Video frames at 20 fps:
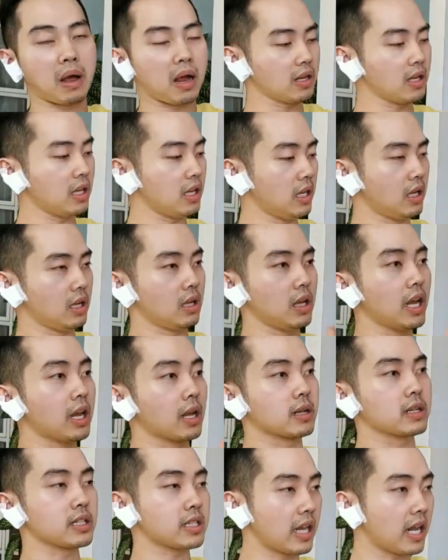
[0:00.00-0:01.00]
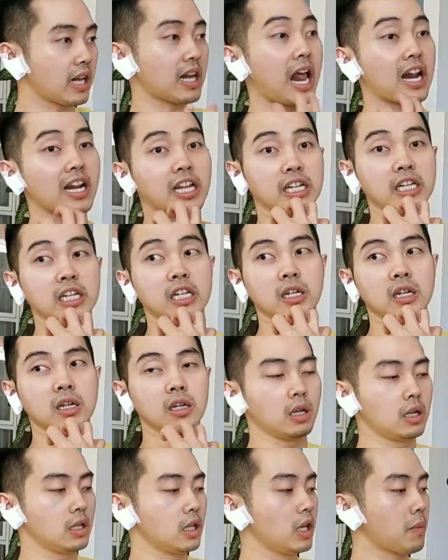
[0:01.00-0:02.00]
Makanya nih, eh saya narik gini.
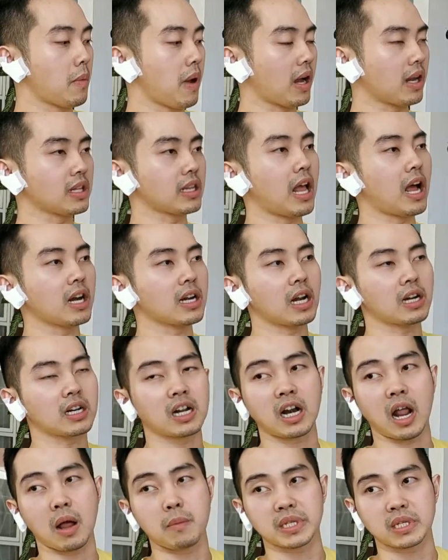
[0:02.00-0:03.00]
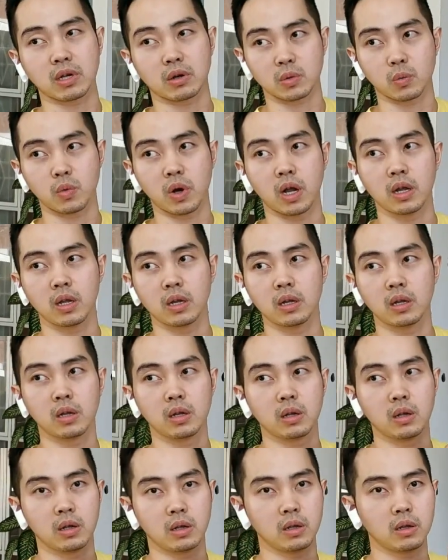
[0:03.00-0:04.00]
Ini makanya tangan kan kena pisau semua.
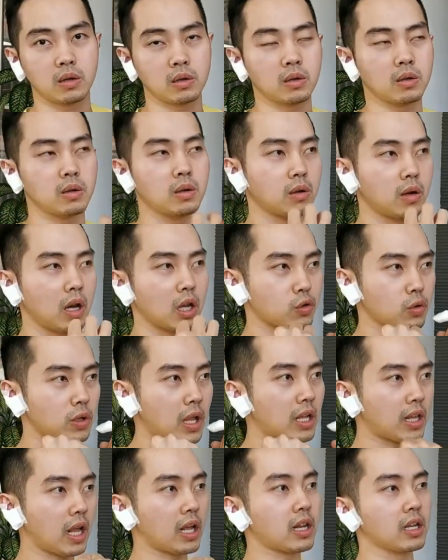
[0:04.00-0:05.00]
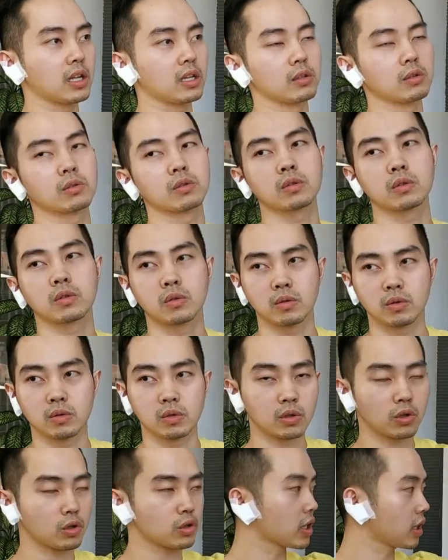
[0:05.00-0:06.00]
Langsung tak tarik gitu
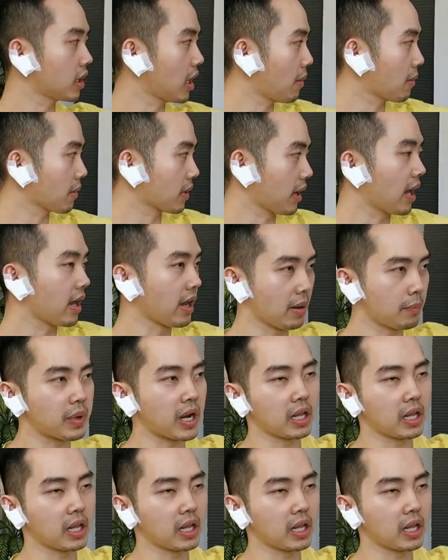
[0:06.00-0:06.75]
terus kita kayak ya